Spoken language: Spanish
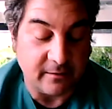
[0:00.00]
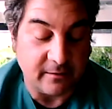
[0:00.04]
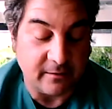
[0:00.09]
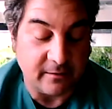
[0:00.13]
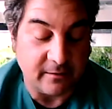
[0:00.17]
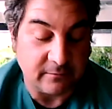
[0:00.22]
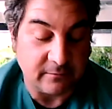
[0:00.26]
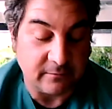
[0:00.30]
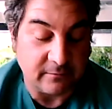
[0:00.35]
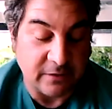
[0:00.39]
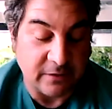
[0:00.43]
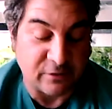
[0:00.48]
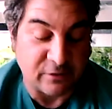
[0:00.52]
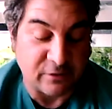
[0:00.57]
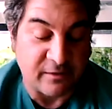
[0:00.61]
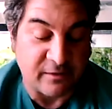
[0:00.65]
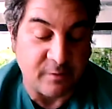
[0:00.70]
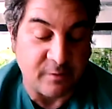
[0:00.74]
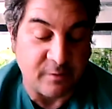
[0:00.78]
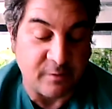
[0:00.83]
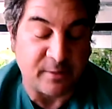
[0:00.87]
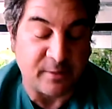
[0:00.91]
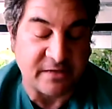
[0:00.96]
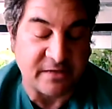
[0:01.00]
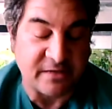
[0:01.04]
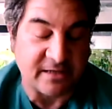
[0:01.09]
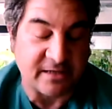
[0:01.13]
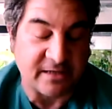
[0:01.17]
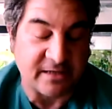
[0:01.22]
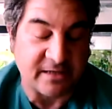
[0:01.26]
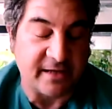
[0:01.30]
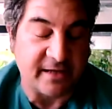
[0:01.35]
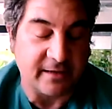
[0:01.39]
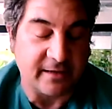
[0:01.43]
la Asociación de
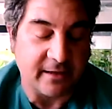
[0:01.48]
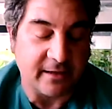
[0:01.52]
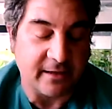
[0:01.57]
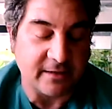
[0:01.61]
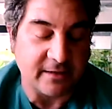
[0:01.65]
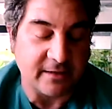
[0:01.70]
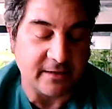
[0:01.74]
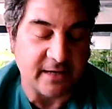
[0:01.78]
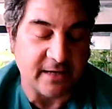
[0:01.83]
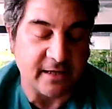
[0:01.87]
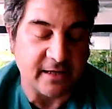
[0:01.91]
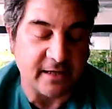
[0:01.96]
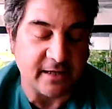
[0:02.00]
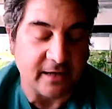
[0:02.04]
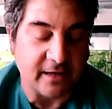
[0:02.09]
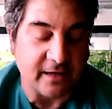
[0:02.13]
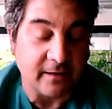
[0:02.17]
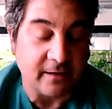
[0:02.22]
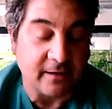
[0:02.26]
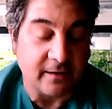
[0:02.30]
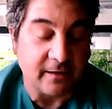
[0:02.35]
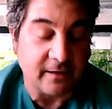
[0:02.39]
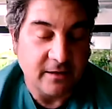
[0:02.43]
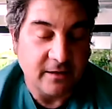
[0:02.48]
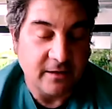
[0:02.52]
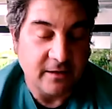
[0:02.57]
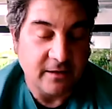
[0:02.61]
Periodistas de Sanidad